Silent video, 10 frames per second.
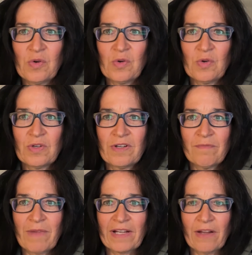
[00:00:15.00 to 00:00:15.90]
Und
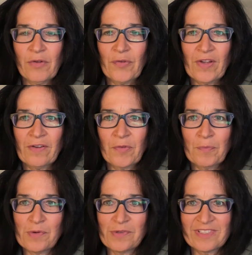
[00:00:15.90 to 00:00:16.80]
mein
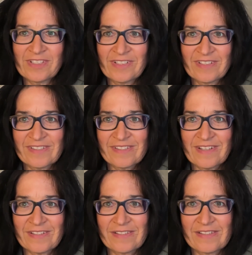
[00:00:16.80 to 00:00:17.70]
Ausgangspunkt ist,
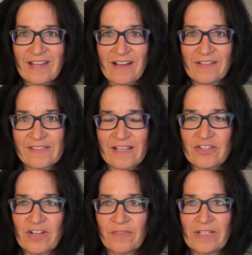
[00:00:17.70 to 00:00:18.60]
dass es ja
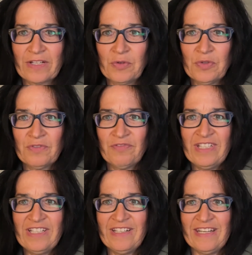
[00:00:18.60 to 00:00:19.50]
gesellschaftlich
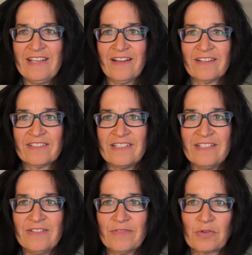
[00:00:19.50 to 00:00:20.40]
irgendwie
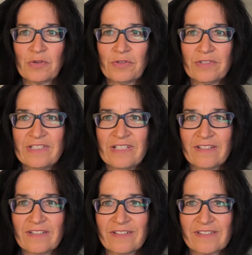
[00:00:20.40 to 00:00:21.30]
negativ
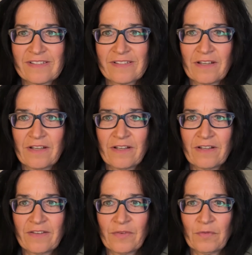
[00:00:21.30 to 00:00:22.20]
konnotiert ist.
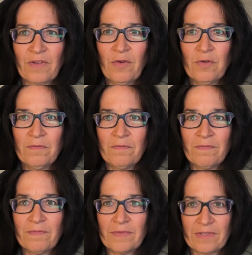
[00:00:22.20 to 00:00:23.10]
So,
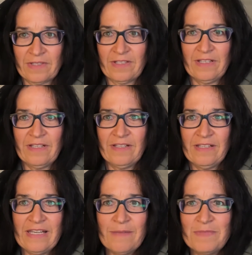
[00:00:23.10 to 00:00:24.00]
warum
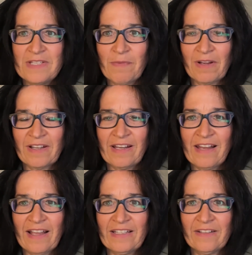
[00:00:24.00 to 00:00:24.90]
lebt jemand
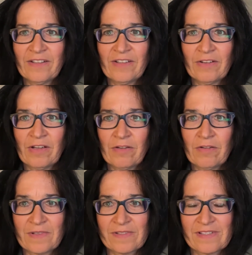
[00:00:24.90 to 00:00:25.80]
alleine?
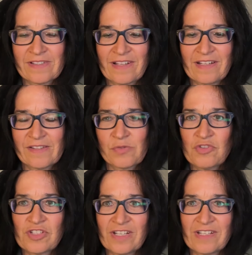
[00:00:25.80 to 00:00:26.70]
Es ist ein
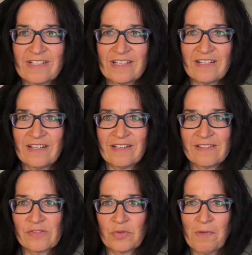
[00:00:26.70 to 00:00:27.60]
Zustand, den
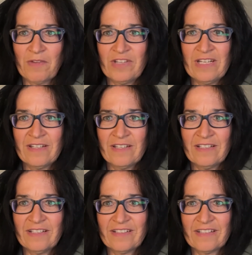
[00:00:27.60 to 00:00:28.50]
es zu überwinden
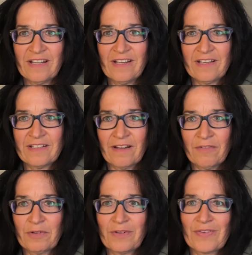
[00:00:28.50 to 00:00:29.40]
gilt.
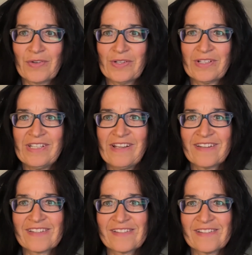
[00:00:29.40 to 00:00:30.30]
Davon zeugen die
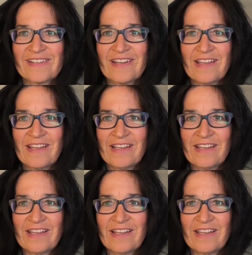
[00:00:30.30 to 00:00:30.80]
ganzen